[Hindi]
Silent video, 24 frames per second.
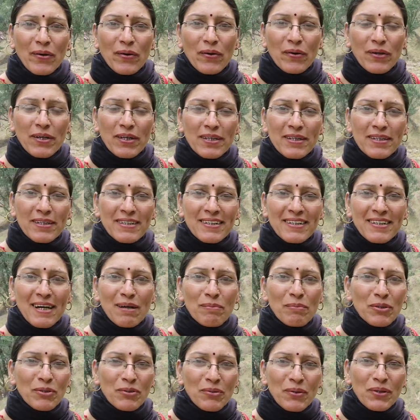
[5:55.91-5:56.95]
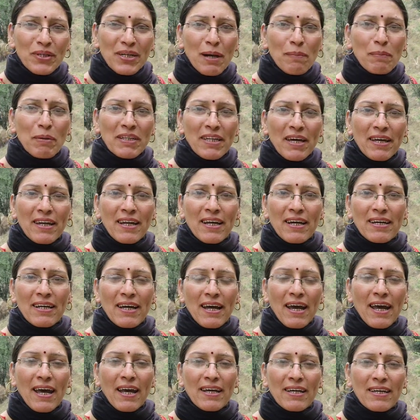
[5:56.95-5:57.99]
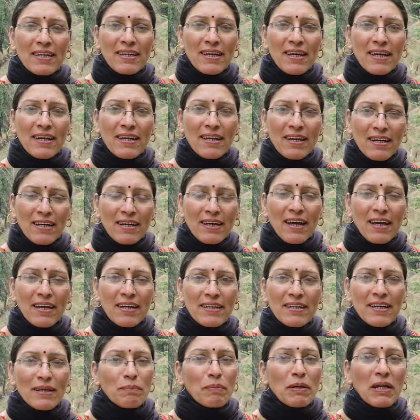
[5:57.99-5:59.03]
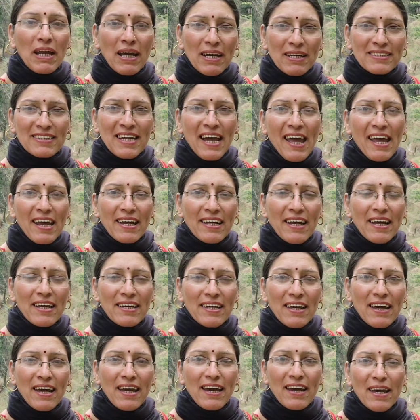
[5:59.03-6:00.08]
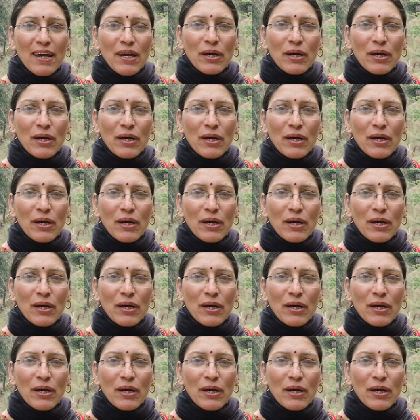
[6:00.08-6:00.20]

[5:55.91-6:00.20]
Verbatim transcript: और अभी तो इनका पता नहीं लग रहा है कि ये लगे हैं कि नहीं पर लग जाएंगे ये